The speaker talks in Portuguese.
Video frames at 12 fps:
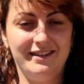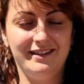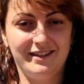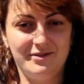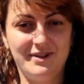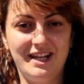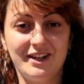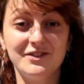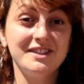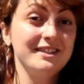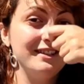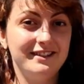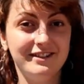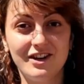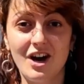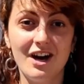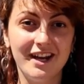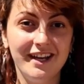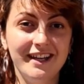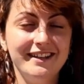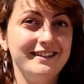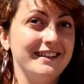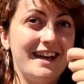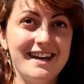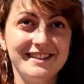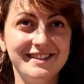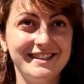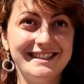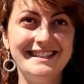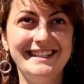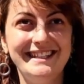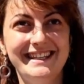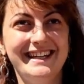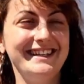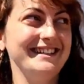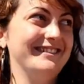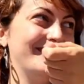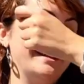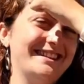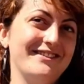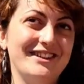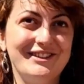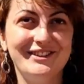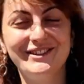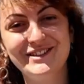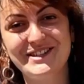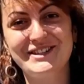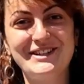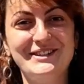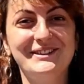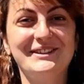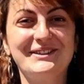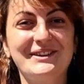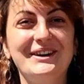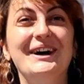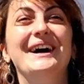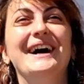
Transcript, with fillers: Então ela conseguiu tirar, tirar sozinha, ela estava toda cheia de cocô.